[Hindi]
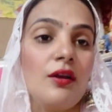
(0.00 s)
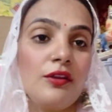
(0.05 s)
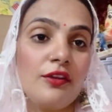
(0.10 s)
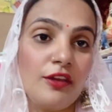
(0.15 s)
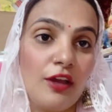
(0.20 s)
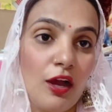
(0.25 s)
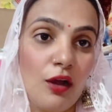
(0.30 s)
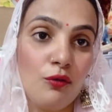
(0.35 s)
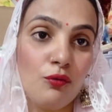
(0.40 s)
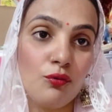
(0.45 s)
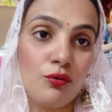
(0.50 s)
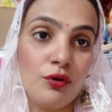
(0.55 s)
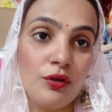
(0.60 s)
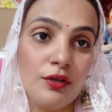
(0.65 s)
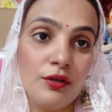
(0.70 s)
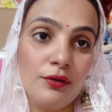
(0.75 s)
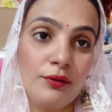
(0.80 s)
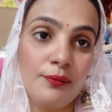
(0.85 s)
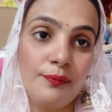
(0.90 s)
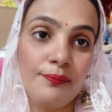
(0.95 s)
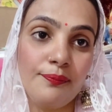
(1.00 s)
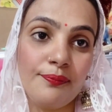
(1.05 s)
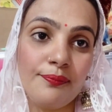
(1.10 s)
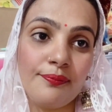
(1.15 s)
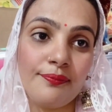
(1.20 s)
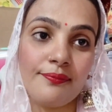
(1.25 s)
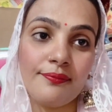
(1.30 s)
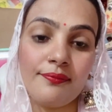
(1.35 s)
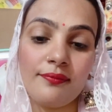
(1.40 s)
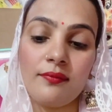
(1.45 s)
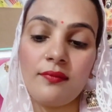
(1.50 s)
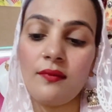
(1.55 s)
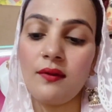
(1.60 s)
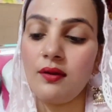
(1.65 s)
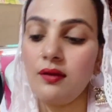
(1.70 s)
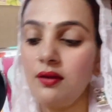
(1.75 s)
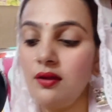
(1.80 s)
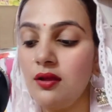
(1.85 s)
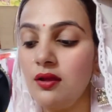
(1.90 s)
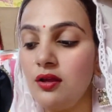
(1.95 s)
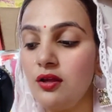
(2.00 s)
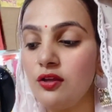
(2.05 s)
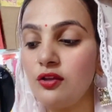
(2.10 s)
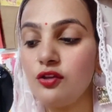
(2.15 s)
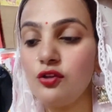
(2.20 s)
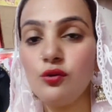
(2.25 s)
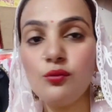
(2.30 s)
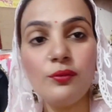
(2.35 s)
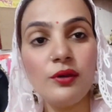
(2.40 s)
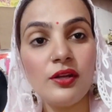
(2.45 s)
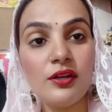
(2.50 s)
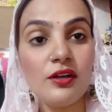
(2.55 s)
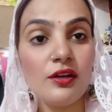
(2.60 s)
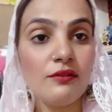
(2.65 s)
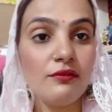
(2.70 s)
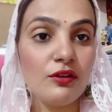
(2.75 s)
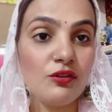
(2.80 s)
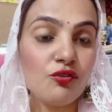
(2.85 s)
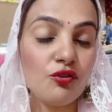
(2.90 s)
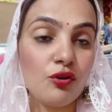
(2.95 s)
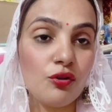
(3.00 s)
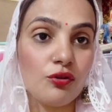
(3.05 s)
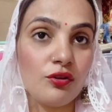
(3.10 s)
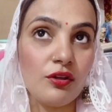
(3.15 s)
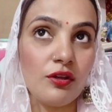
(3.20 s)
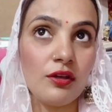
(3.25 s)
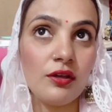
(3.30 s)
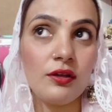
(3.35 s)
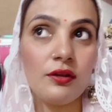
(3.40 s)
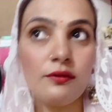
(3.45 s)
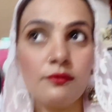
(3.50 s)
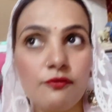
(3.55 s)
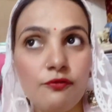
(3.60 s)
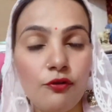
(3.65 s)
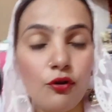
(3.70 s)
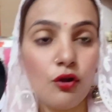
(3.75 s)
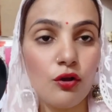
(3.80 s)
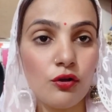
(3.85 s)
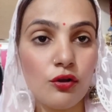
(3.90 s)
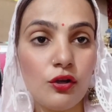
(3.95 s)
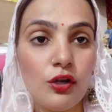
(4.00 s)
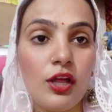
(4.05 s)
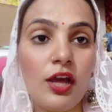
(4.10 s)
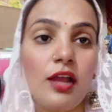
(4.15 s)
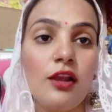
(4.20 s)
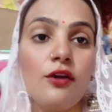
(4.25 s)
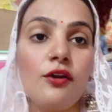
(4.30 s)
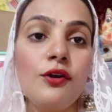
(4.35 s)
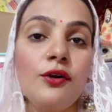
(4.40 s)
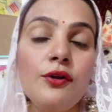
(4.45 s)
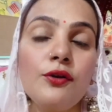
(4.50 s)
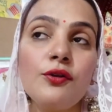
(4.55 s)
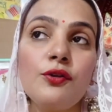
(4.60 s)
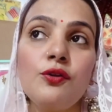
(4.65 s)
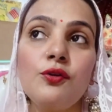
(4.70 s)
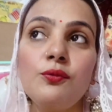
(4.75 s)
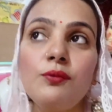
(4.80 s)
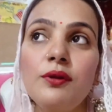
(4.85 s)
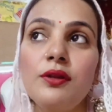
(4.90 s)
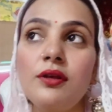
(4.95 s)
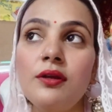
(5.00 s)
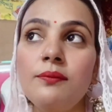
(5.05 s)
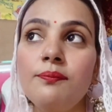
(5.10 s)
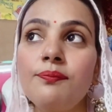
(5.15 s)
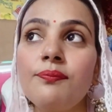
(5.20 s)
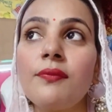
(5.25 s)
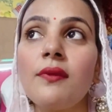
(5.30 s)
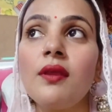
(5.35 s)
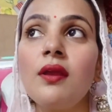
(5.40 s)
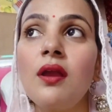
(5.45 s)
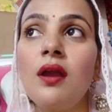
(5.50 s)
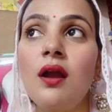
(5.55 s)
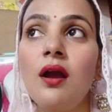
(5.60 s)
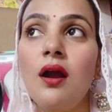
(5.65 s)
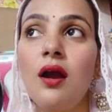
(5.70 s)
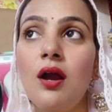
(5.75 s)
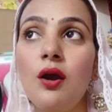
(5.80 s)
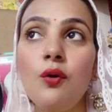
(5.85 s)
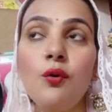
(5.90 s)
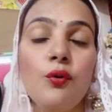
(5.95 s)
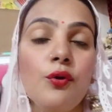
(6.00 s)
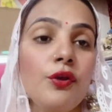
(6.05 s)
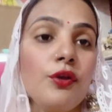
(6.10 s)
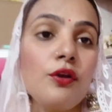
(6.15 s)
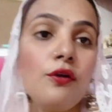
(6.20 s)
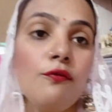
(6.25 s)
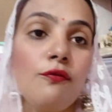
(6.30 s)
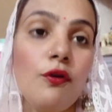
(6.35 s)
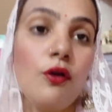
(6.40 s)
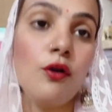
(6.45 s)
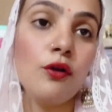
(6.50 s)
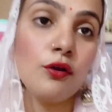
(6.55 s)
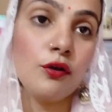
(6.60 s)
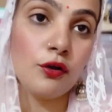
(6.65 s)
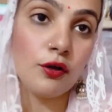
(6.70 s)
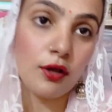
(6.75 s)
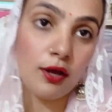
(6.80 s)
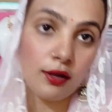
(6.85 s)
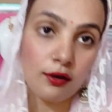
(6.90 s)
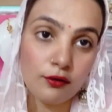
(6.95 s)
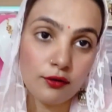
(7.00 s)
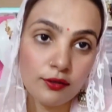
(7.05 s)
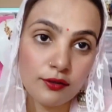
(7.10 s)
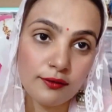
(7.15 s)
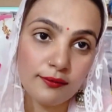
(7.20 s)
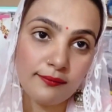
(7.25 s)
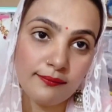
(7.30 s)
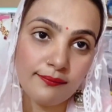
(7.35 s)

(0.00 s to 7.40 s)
क्या हुआ क्यों मैंने करवा चौथ के ब्लॉग ना डाला क्यों मैंने अहुई का व्लॉग ना डालो या